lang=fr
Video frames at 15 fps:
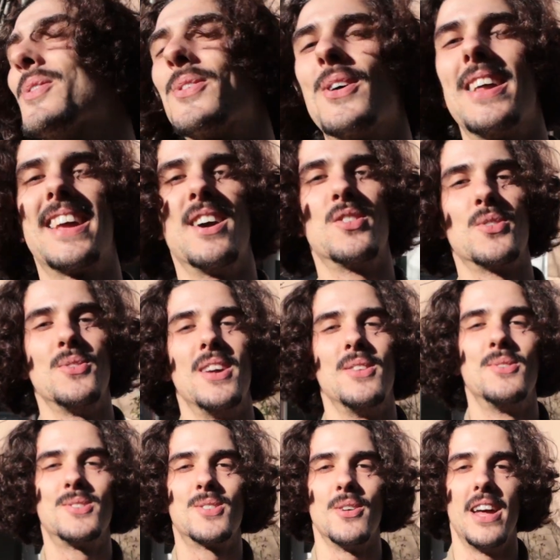content les gars, aujourd'hui on a
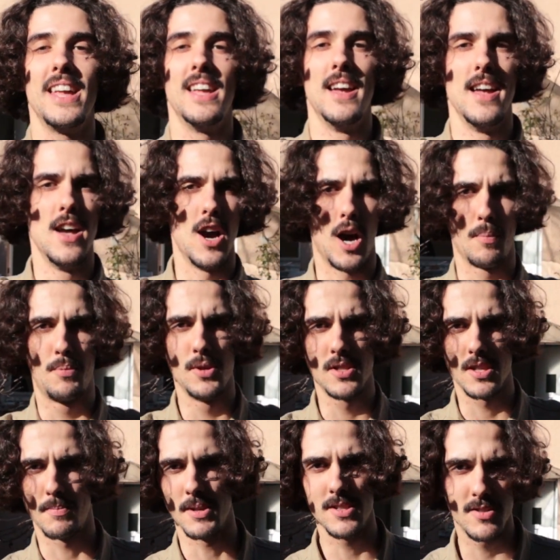du soleil. En plus, je
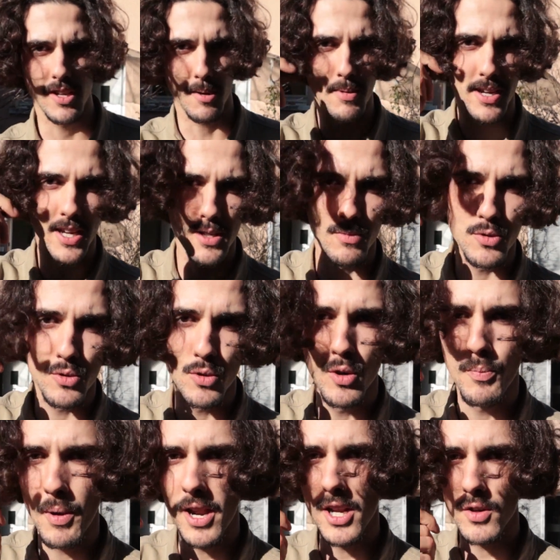sais pas si vous avez remarqué, je me suis
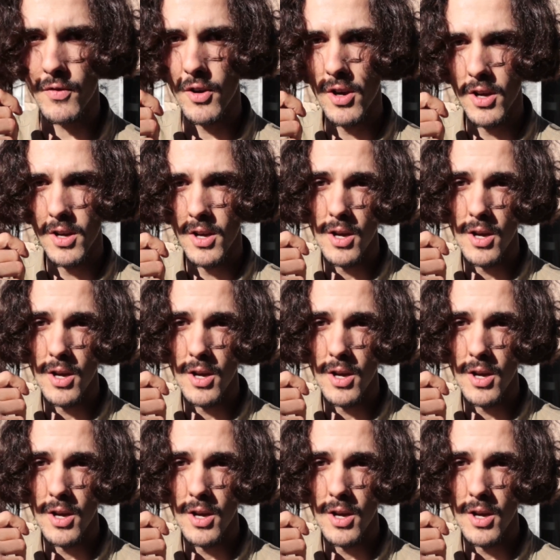coupé les cheveux.